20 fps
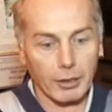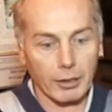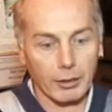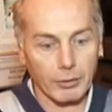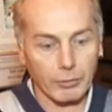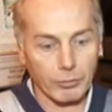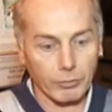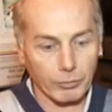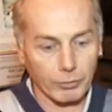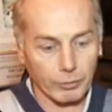
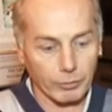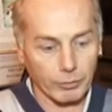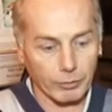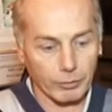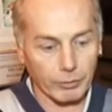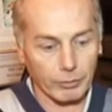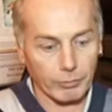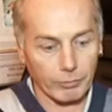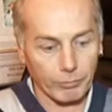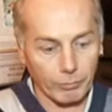Вот.
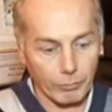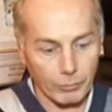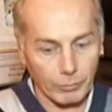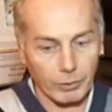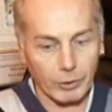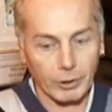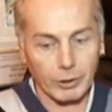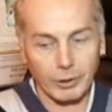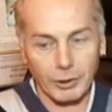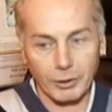
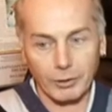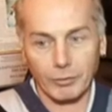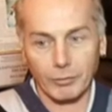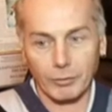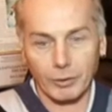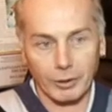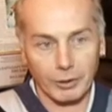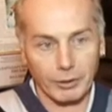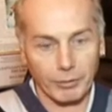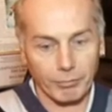
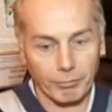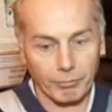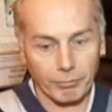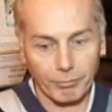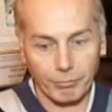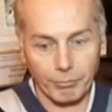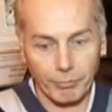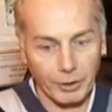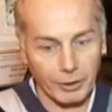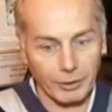Естественно,
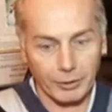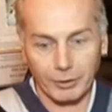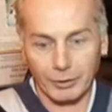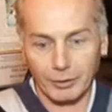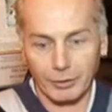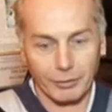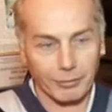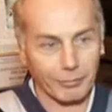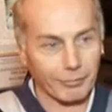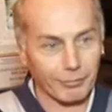без
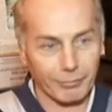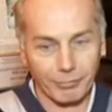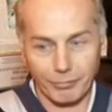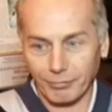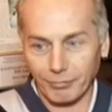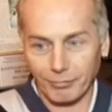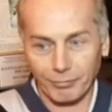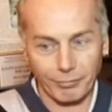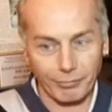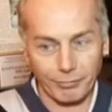э,
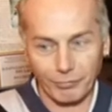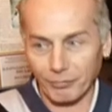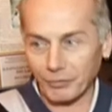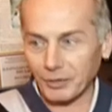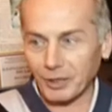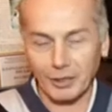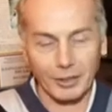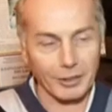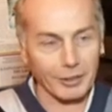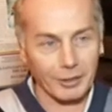
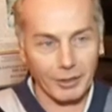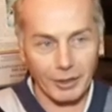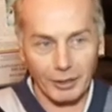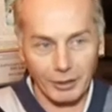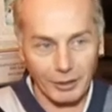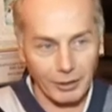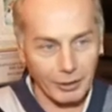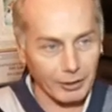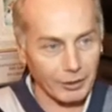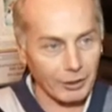всех
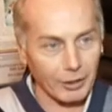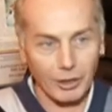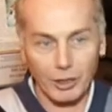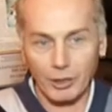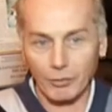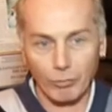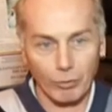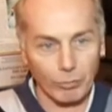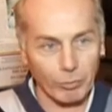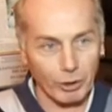остальных
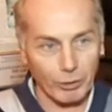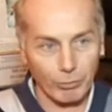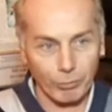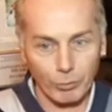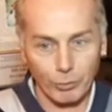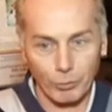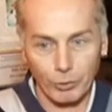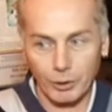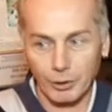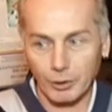ничего бы не
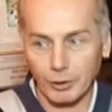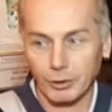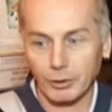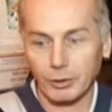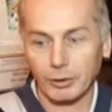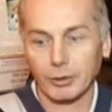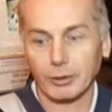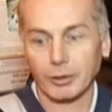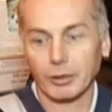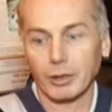
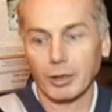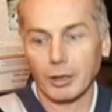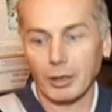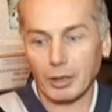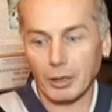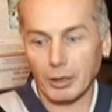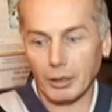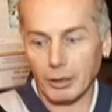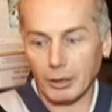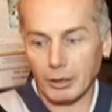получилось.
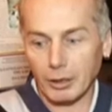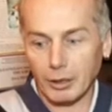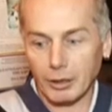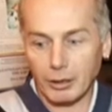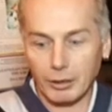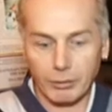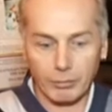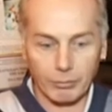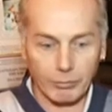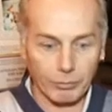
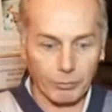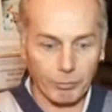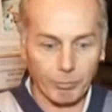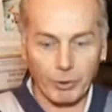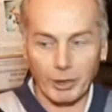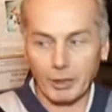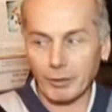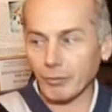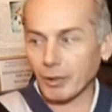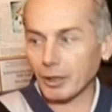Вот.
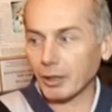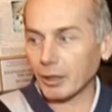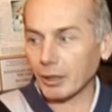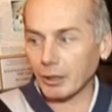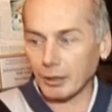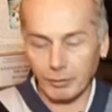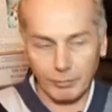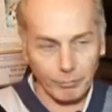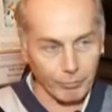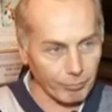
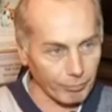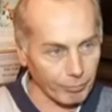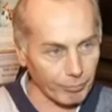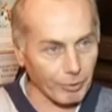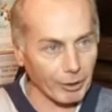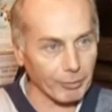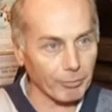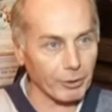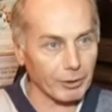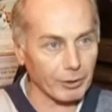Бэк-вокал
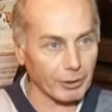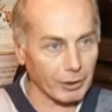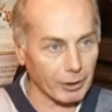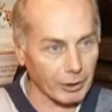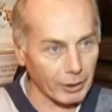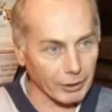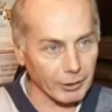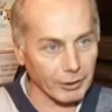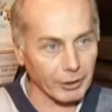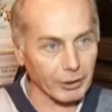пропел
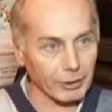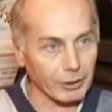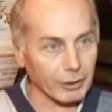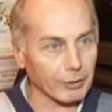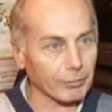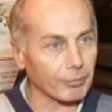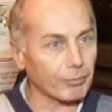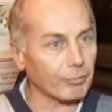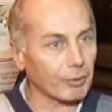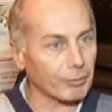
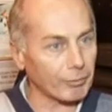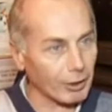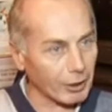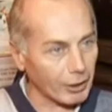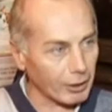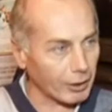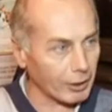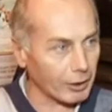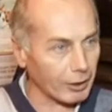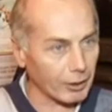Александр,
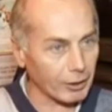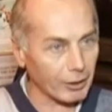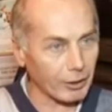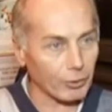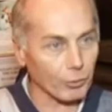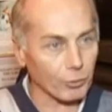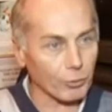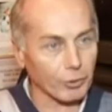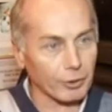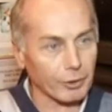помогал Олег
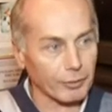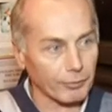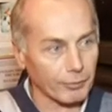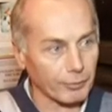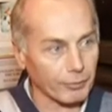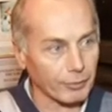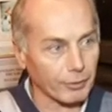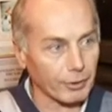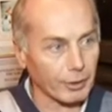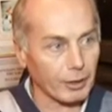
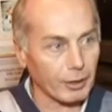Евшкутов.